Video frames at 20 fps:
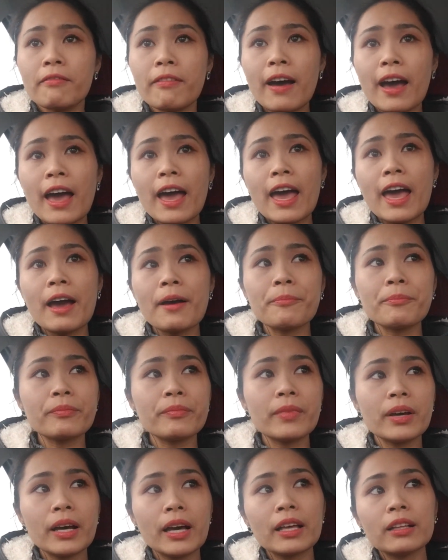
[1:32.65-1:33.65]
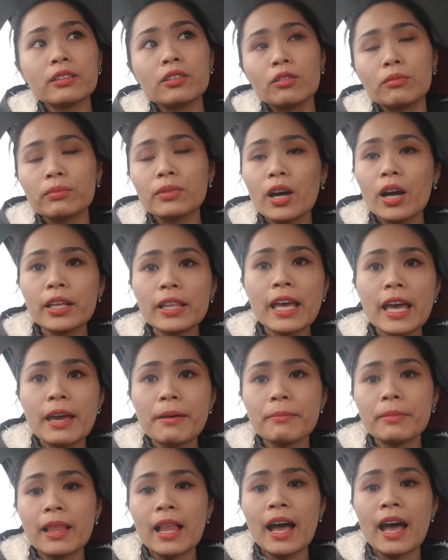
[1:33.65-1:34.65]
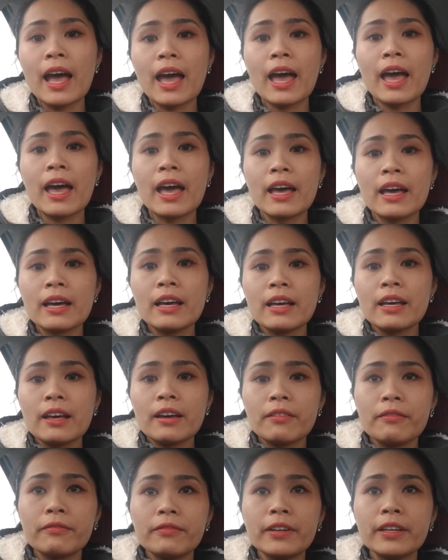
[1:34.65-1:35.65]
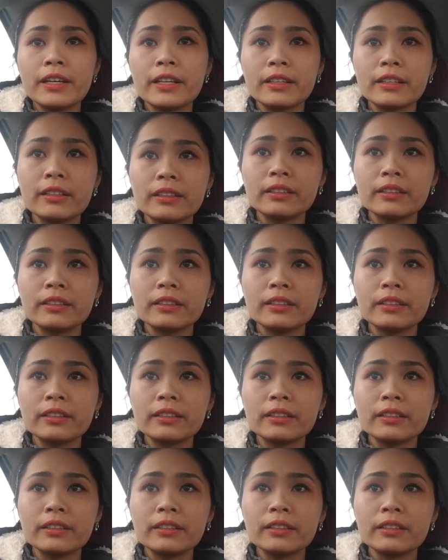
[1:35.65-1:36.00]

và anh cũng nói thêm là việc